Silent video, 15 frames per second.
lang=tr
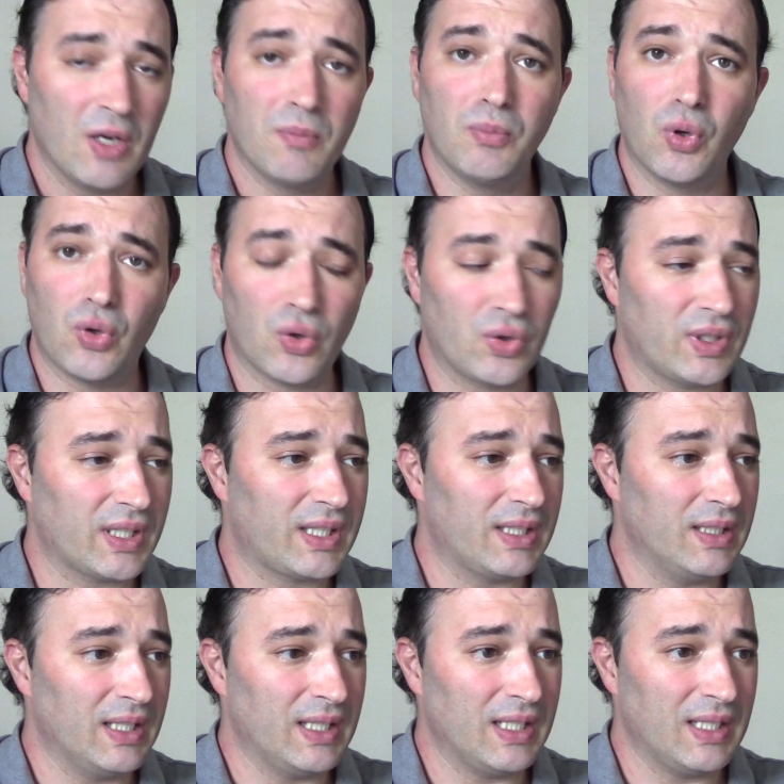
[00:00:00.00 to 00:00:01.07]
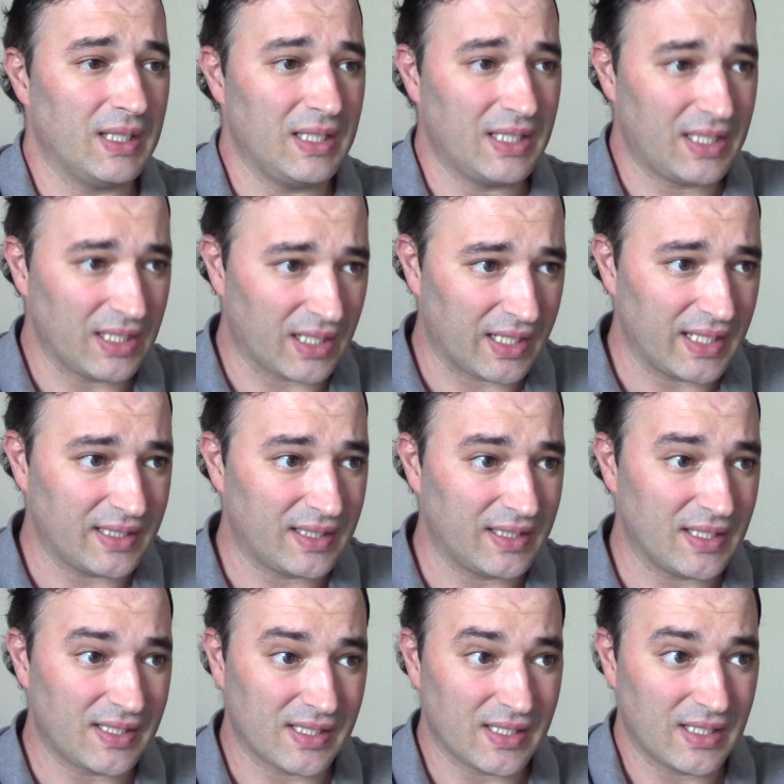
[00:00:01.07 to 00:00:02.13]
Bu konuda e, iki ayeti
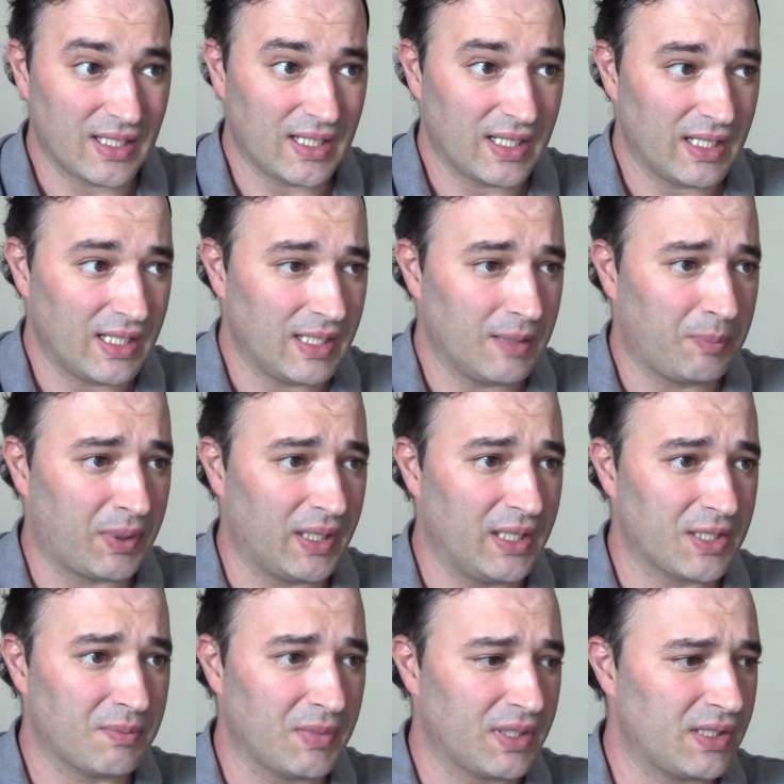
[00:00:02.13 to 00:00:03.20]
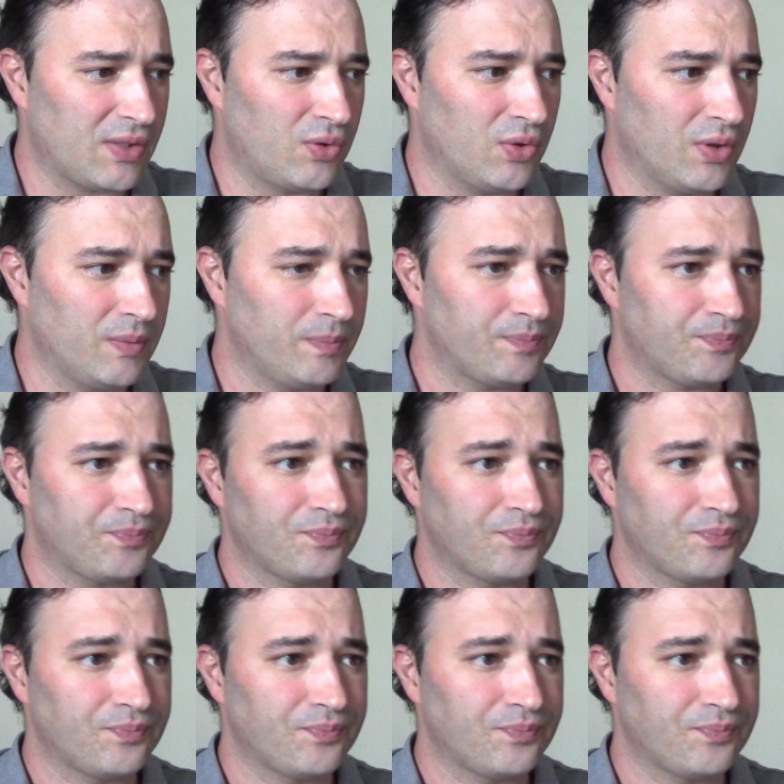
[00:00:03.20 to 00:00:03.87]
de sizle e, paylaşmak istiyorum.